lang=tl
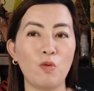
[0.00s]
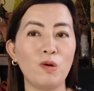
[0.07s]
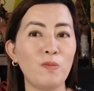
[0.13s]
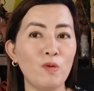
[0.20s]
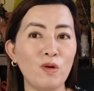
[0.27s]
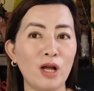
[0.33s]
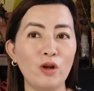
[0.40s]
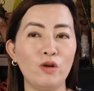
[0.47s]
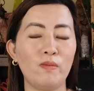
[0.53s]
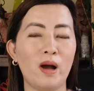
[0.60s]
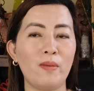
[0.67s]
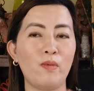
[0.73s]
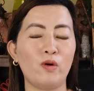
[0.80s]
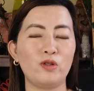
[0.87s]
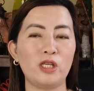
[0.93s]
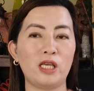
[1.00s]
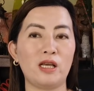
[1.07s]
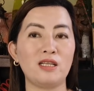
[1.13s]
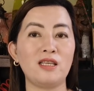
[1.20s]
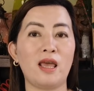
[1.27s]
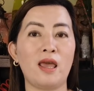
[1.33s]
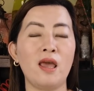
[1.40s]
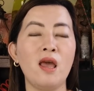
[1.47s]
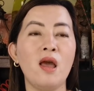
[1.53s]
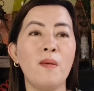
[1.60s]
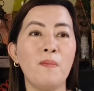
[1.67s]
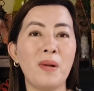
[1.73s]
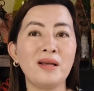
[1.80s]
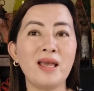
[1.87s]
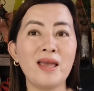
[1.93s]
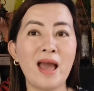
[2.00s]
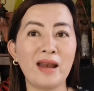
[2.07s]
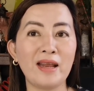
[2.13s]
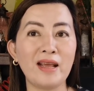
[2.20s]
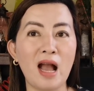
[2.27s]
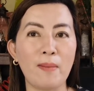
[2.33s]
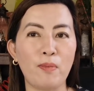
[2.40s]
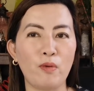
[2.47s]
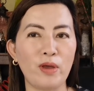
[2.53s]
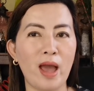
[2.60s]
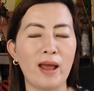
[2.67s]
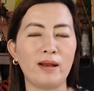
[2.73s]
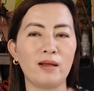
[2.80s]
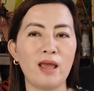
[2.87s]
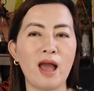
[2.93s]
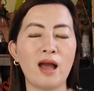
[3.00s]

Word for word: Huwag po ganun mga bossing kasi mangyayari nga po yan.